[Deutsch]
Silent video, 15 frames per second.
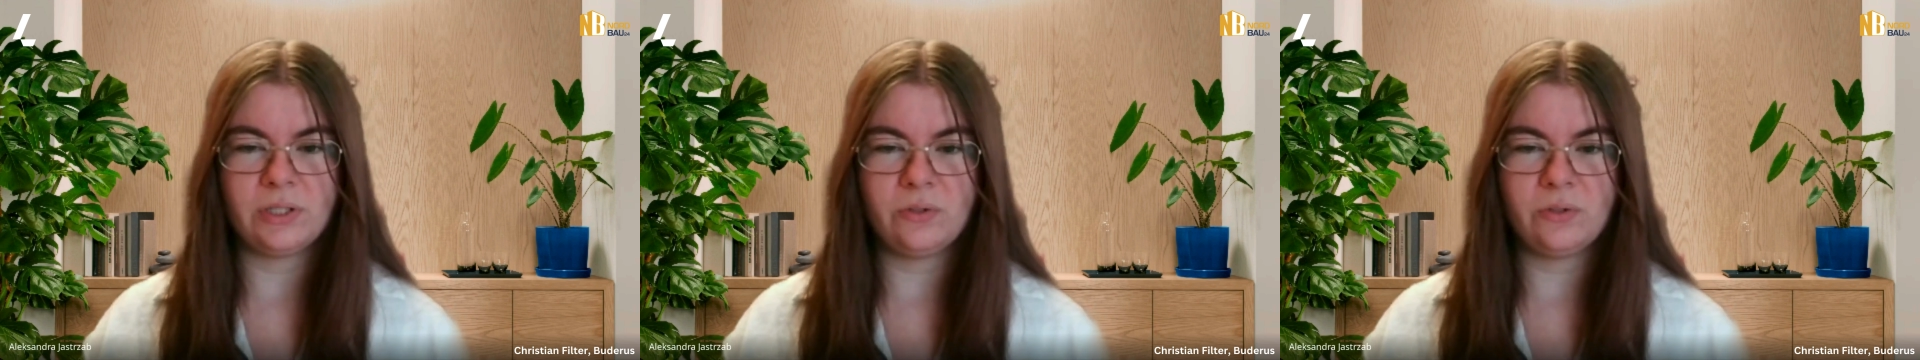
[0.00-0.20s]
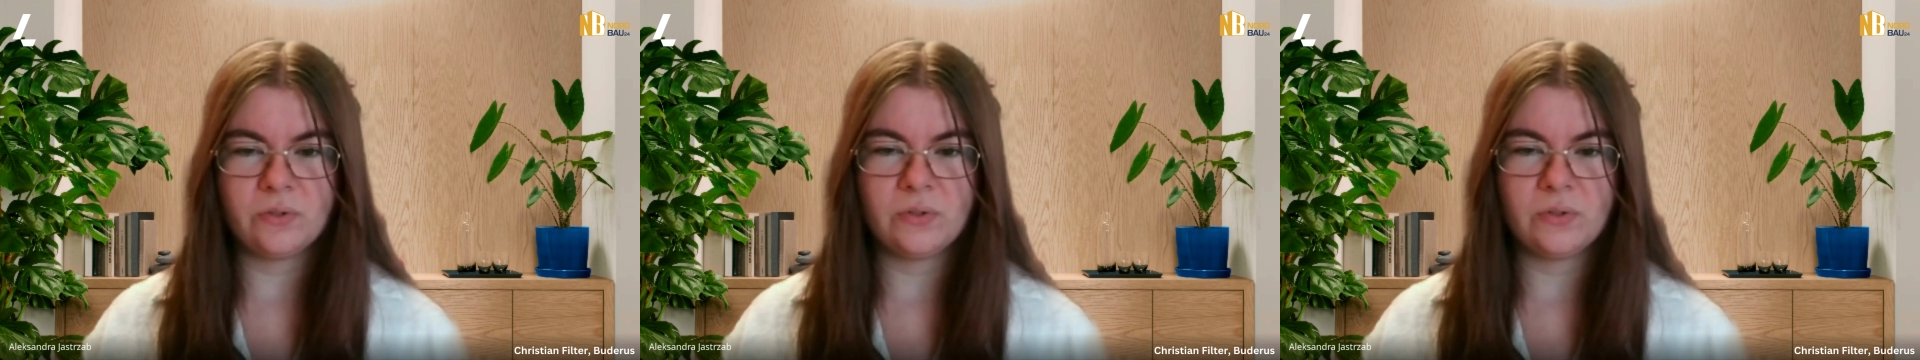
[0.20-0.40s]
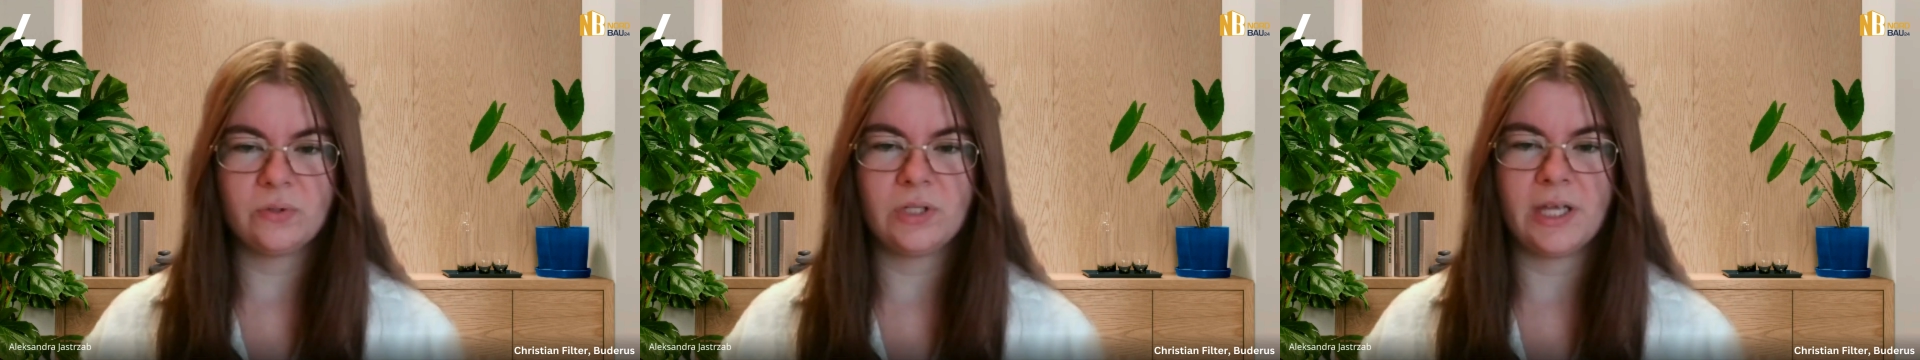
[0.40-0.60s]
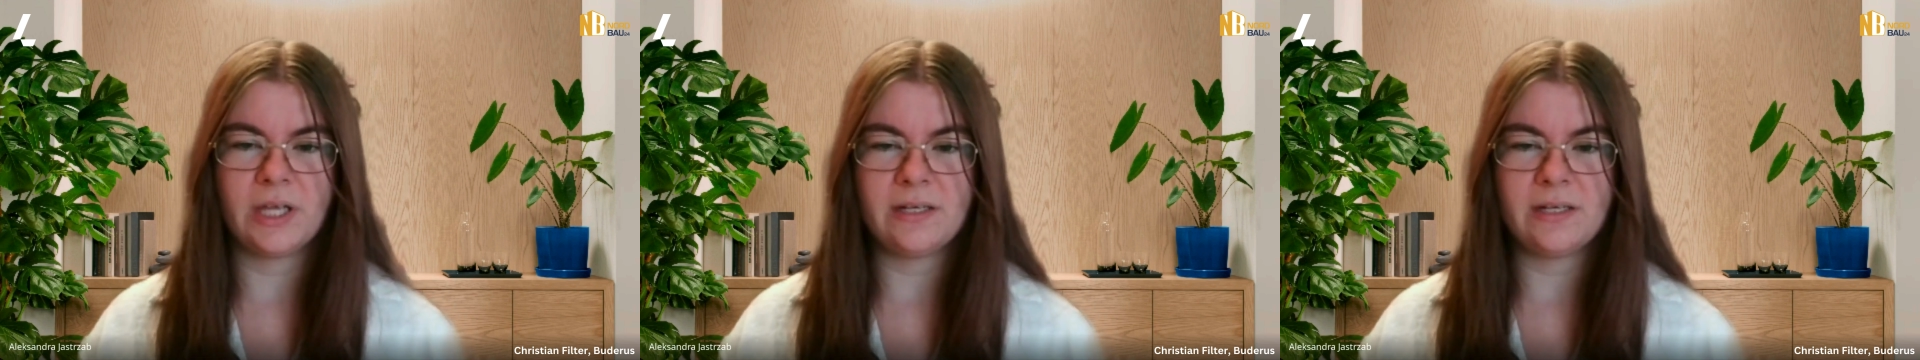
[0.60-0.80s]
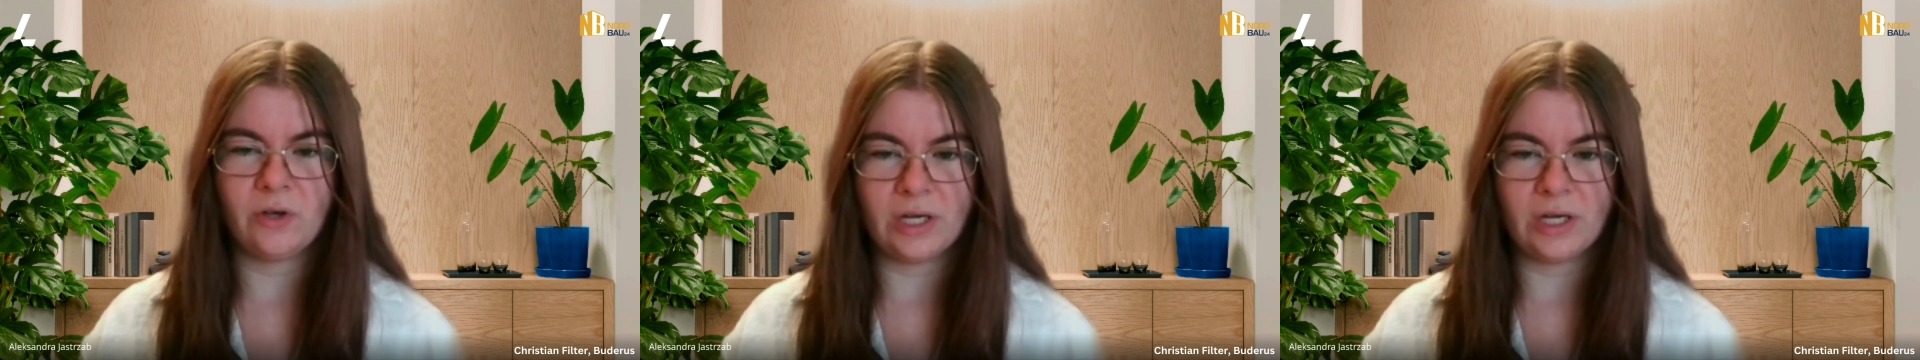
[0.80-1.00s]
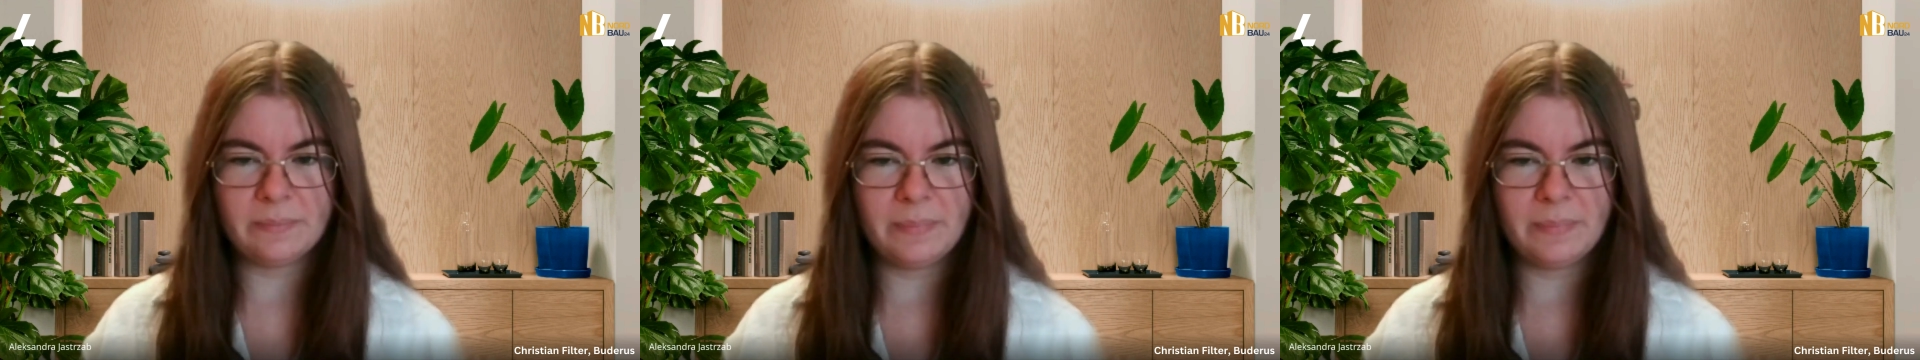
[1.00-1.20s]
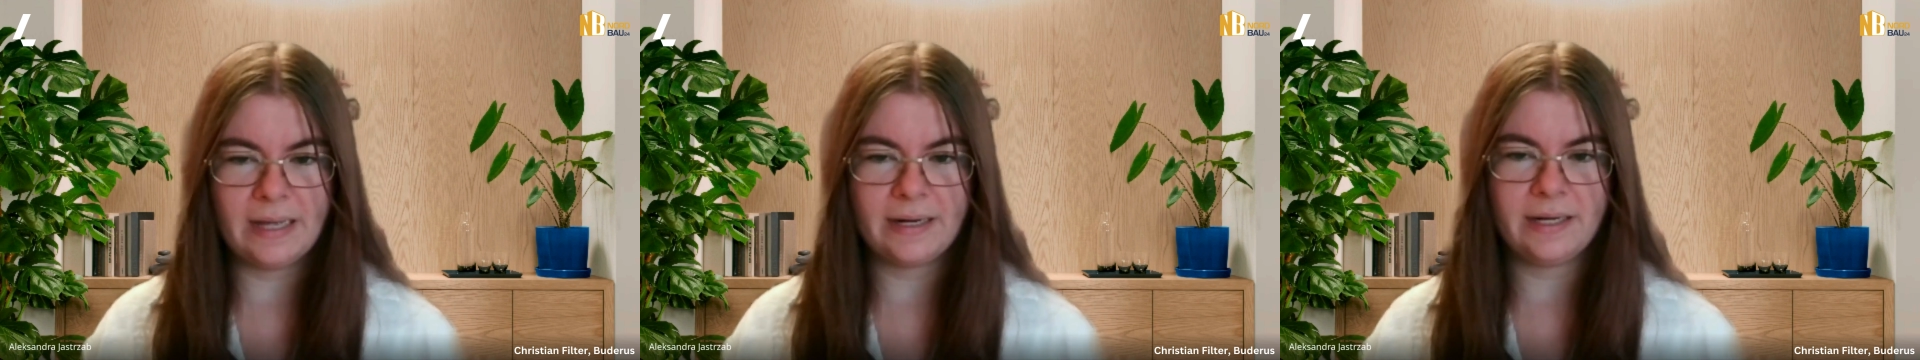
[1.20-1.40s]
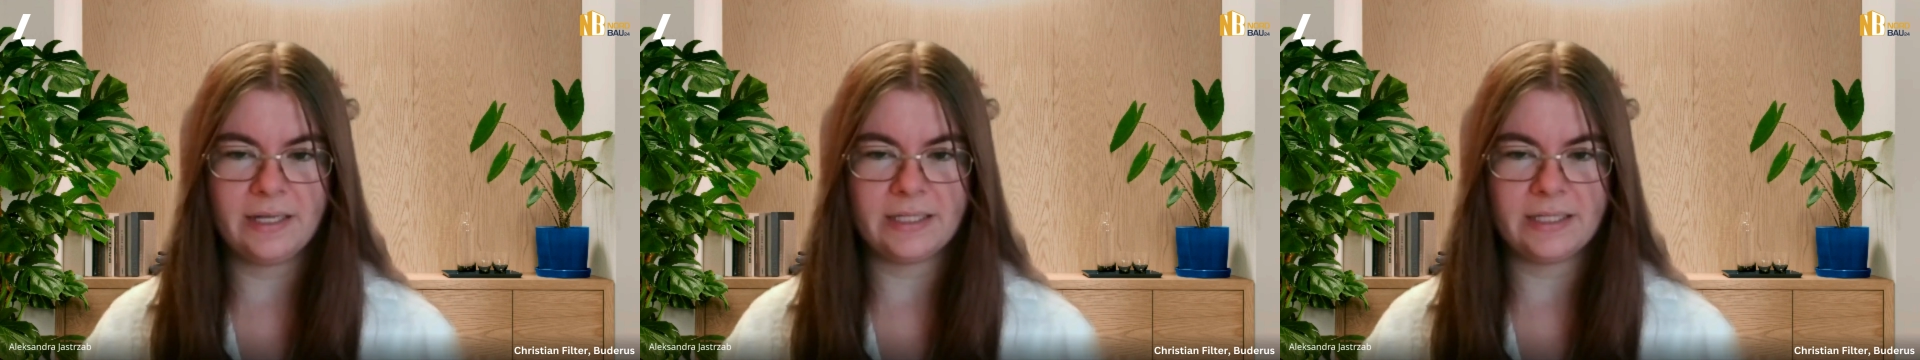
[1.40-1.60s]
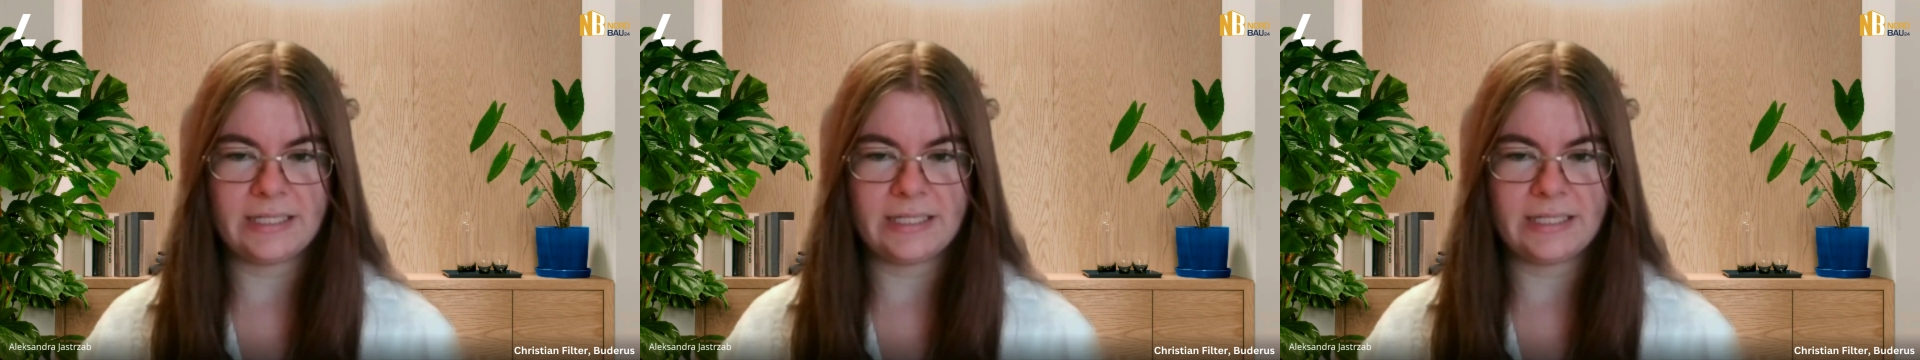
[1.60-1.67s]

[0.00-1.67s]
die Nutzung erneuerbarer